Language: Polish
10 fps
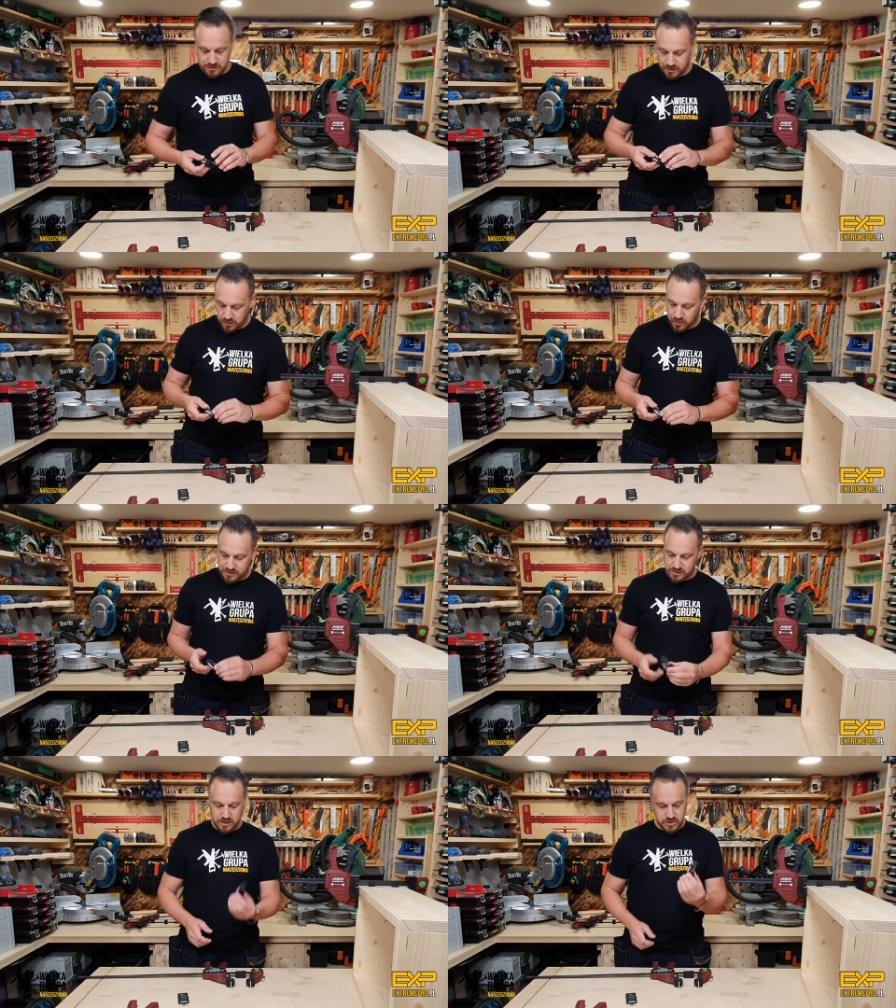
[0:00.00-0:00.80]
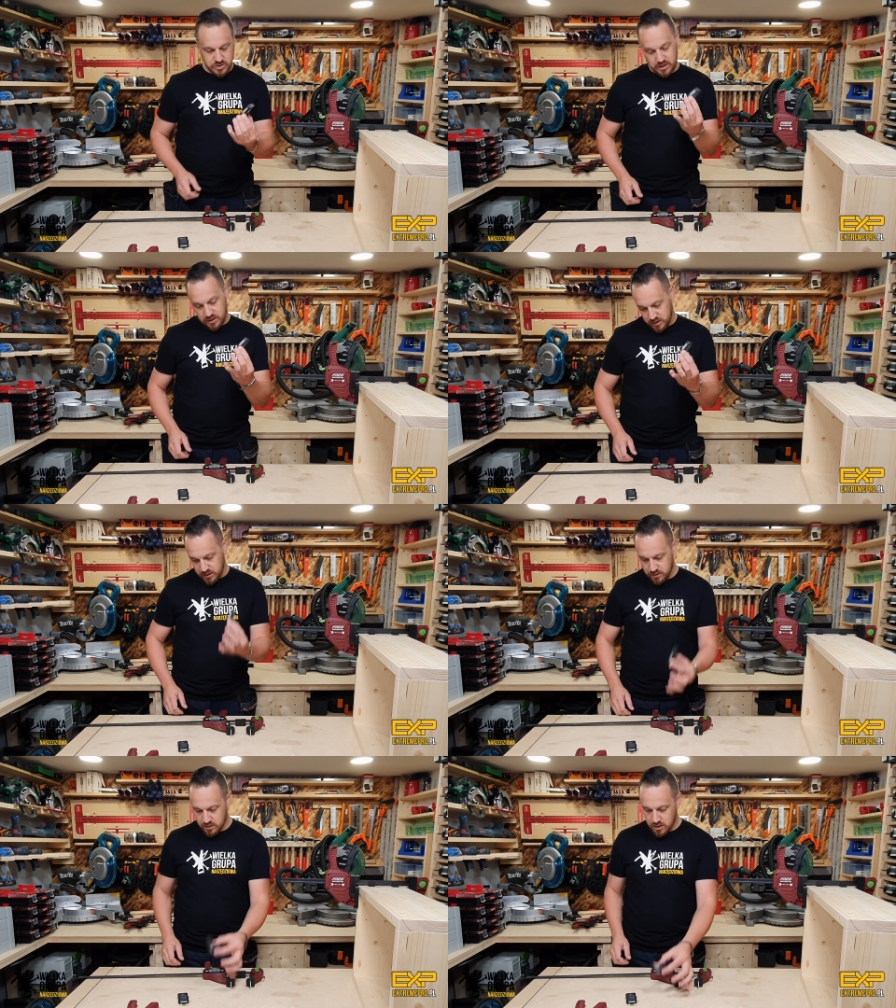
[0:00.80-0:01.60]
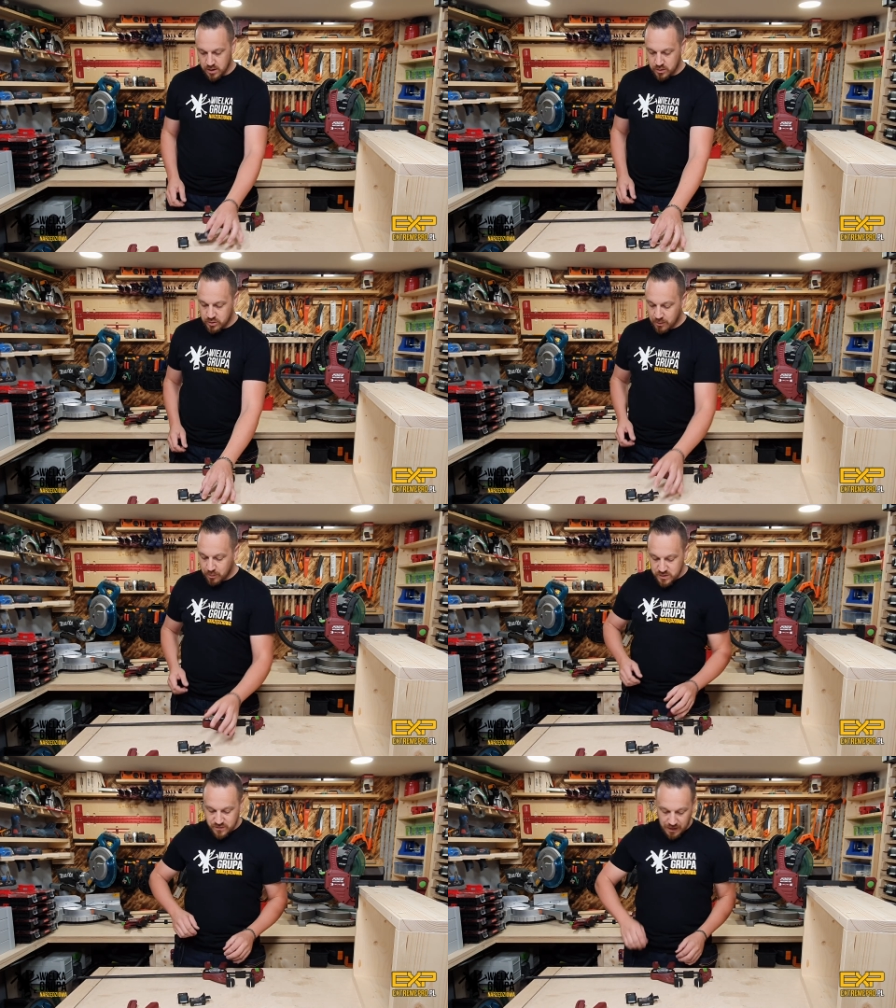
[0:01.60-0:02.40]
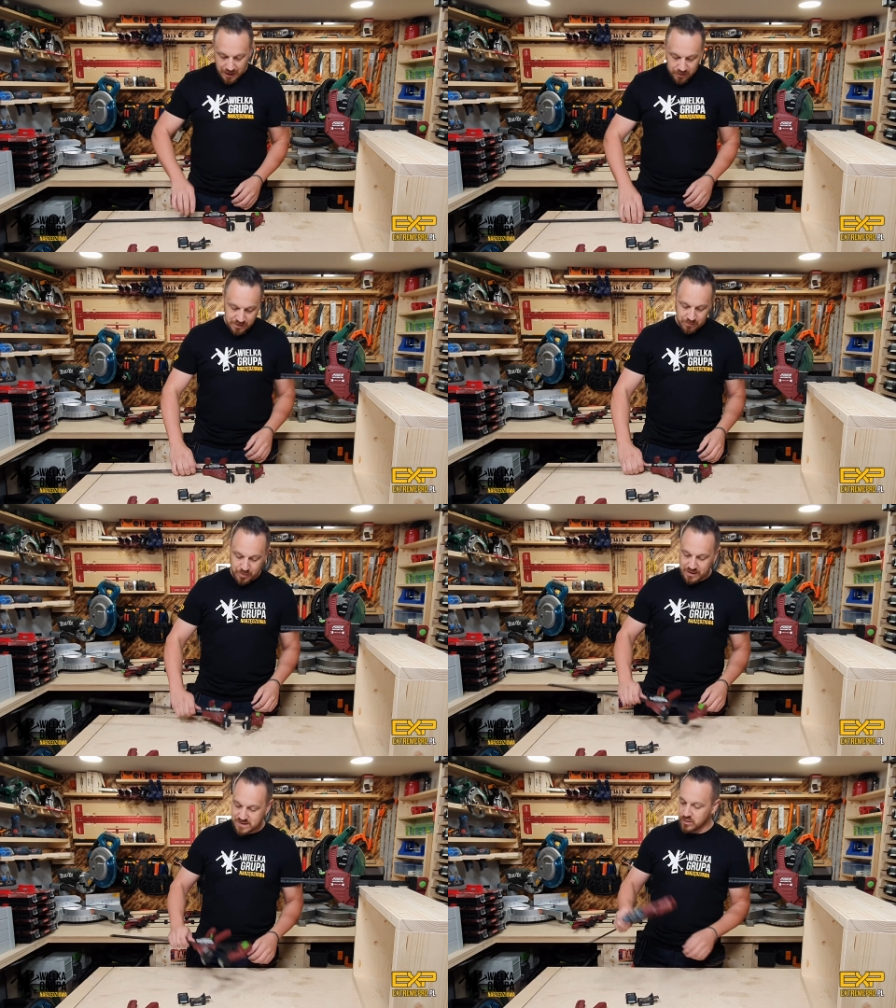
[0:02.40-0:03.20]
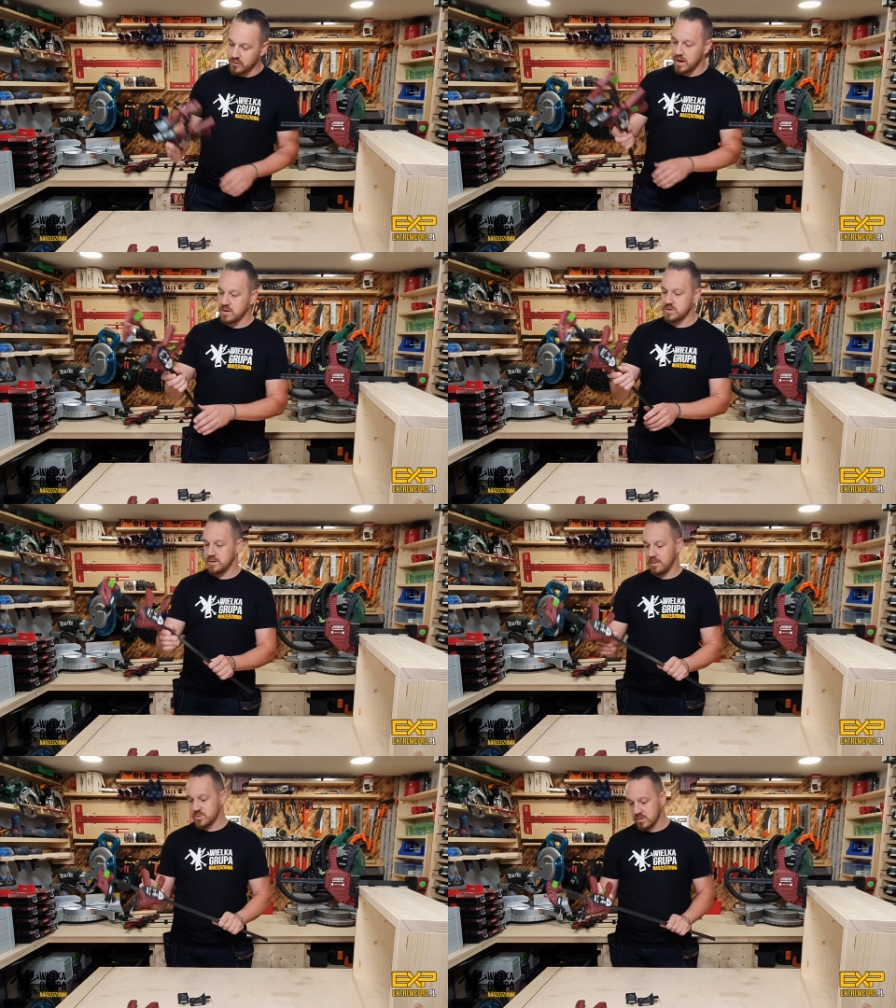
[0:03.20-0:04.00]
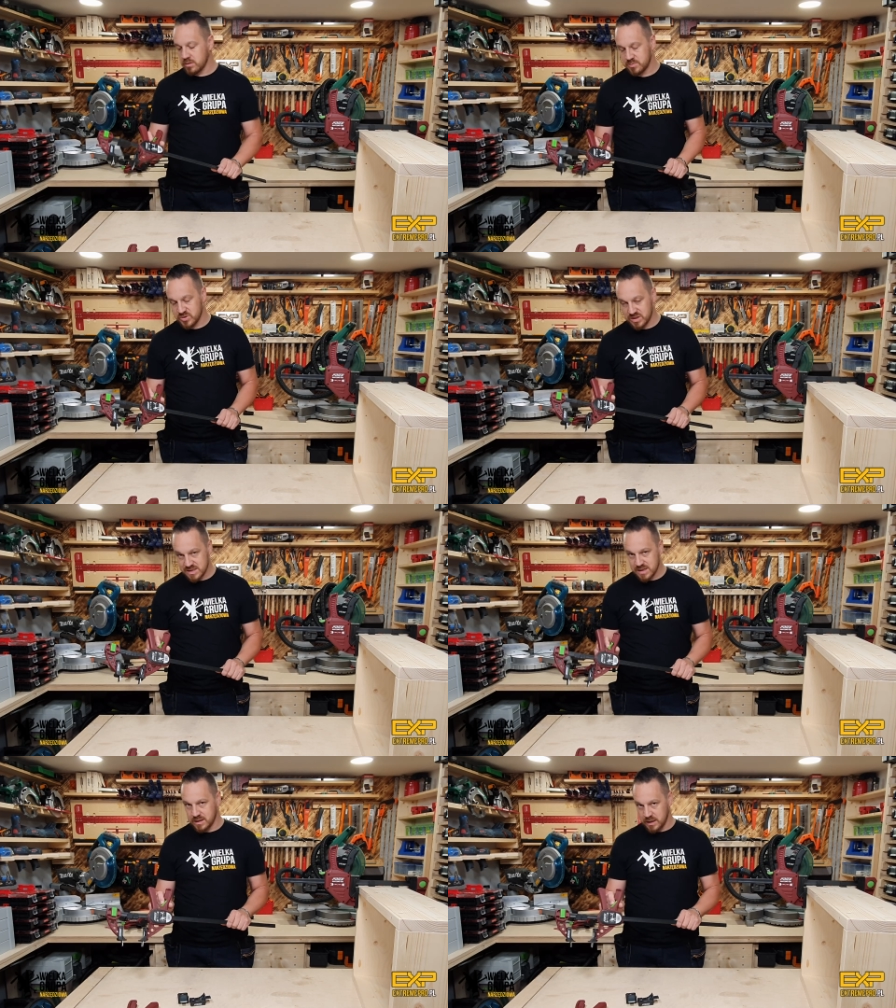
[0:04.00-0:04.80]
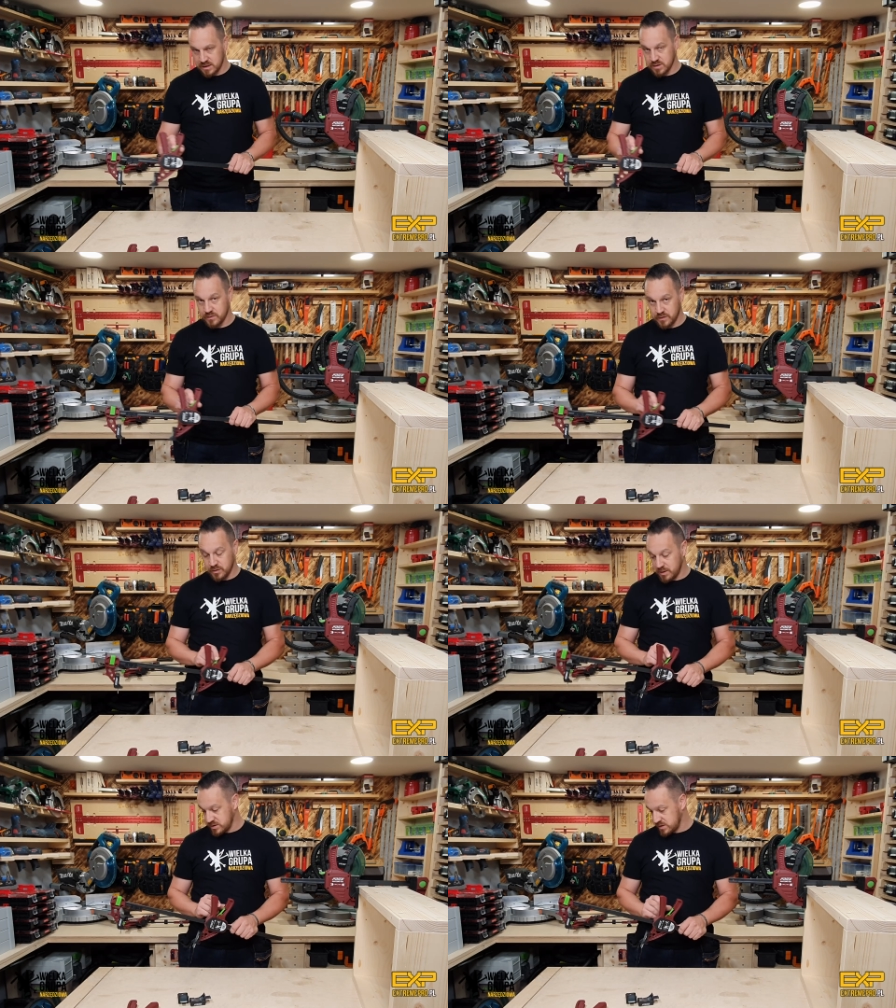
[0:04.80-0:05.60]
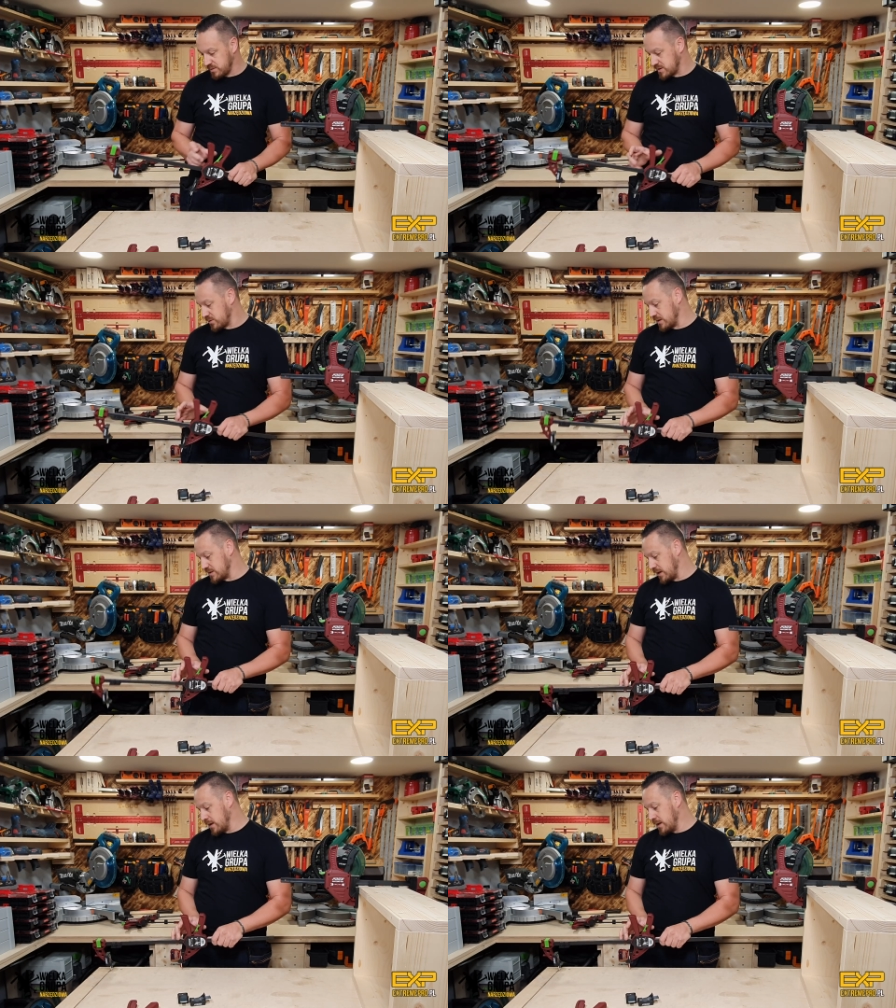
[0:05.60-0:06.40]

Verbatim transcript: nakładki na szczęki, które pozwalają nam pracować na przykład przy deskach tarasowych. Wyobraźcie sobie sytuację.